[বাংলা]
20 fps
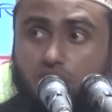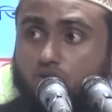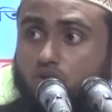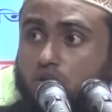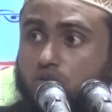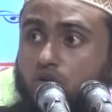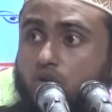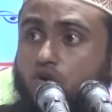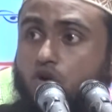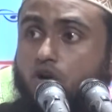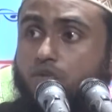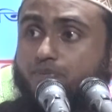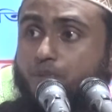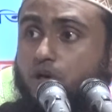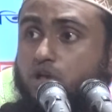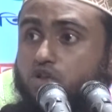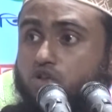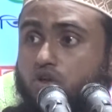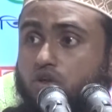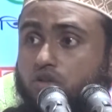ততক্ষণ
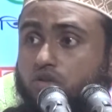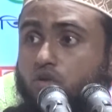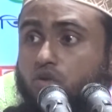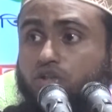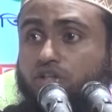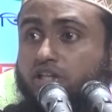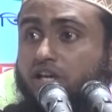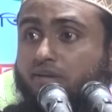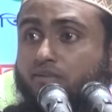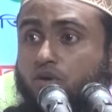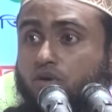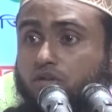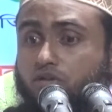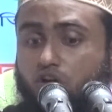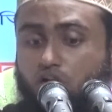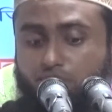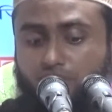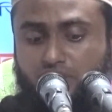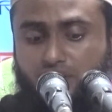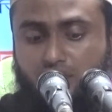পর্যন্ত কিয়ামত
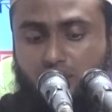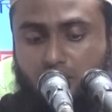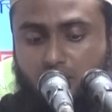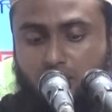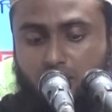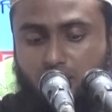হবে না